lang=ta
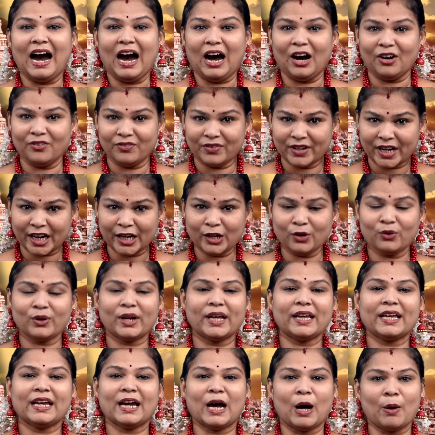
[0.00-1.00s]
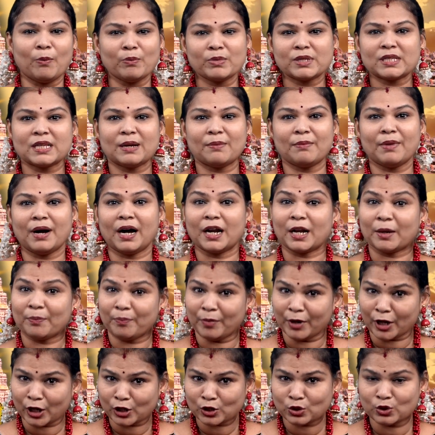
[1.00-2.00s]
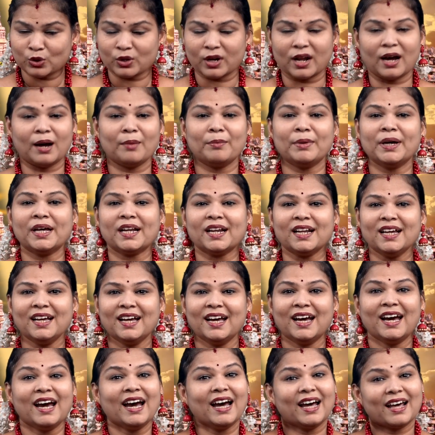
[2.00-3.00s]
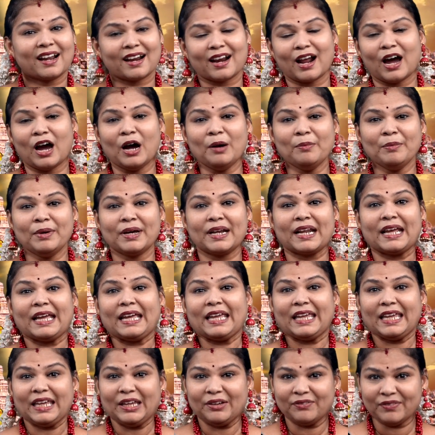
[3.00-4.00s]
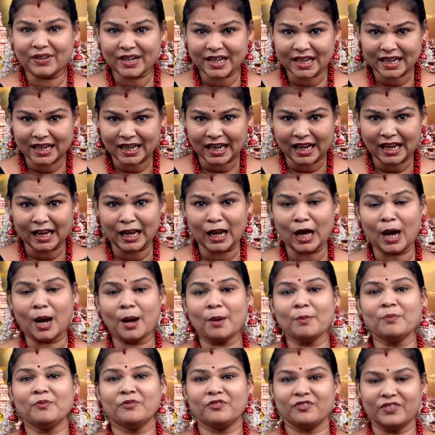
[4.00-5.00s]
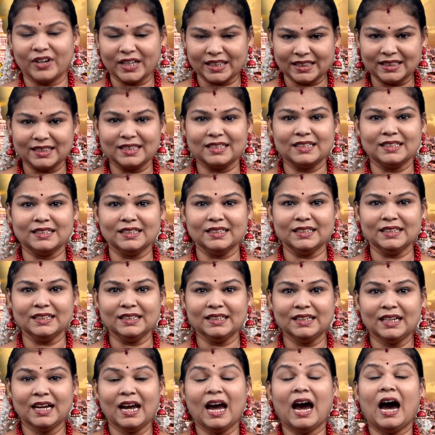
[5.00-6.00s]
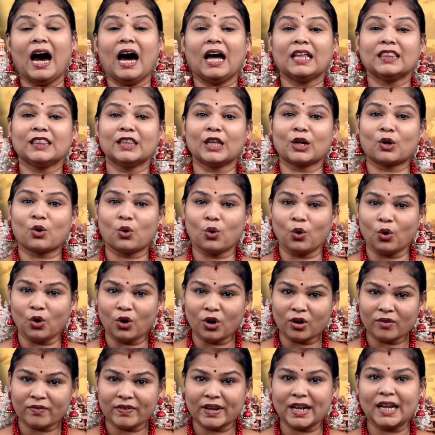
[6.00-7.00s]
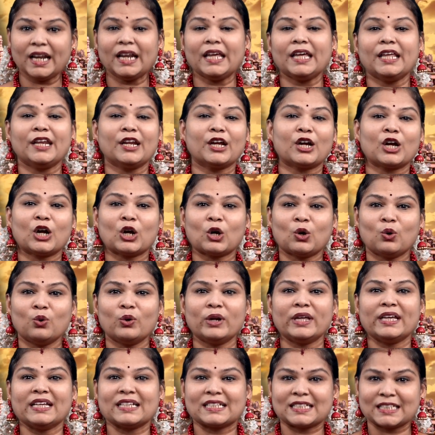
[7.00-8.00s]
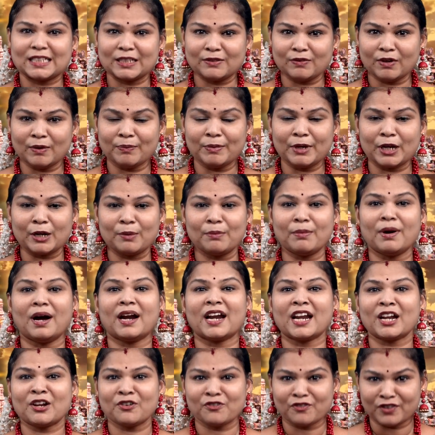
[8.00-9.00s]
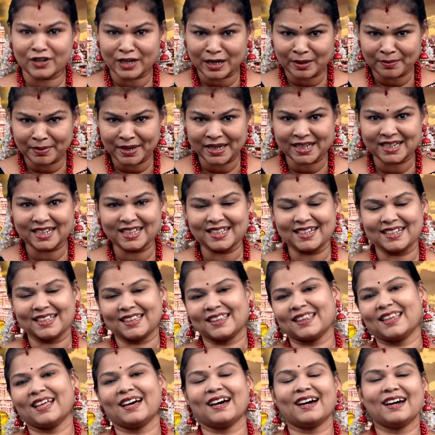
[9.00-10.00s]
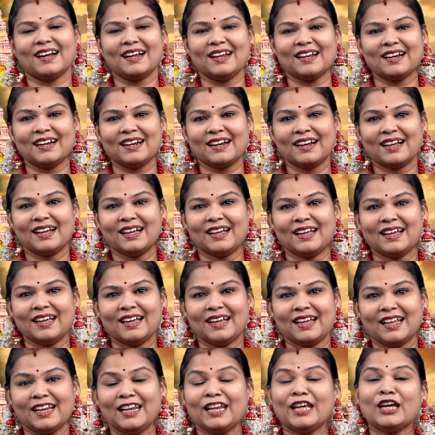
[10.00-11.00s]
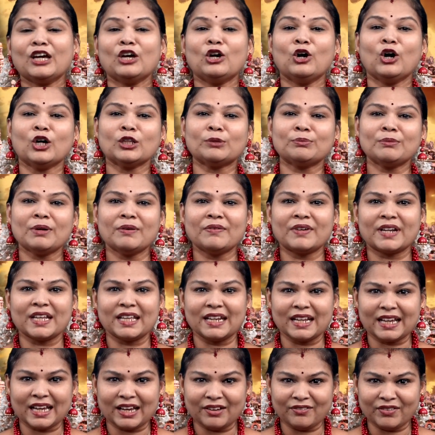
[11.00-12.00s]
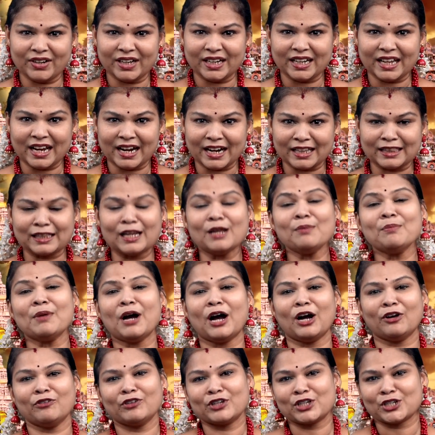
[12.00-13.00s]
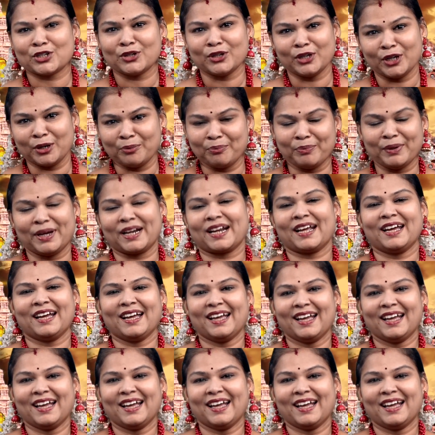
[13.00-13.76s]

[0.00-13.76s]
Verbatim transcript: அவரினுடைய அம்சமான பரசுராமர் ராமர் இவர்களெல்லாம் வந்து அந்த கோவிலில் இருக்கக்கூடிய சிவபெருமானை வழிபட்டு இருந்தால் லிங்கோத்பவர் இருக்க வேண்டிய இடத்துல மகாவிஷ்ணு இருப்பார்